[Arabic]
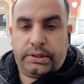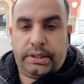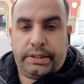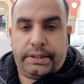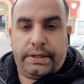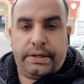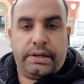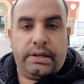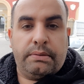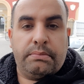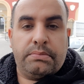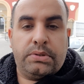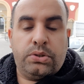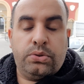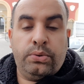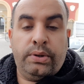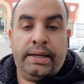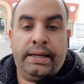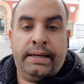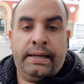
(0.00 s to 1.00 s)
الكرام
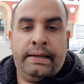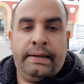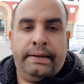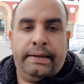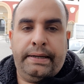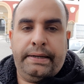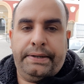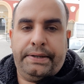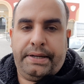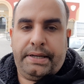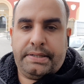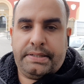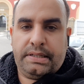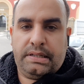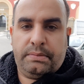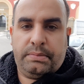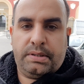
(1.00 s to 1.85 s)
سؤال للناس اللي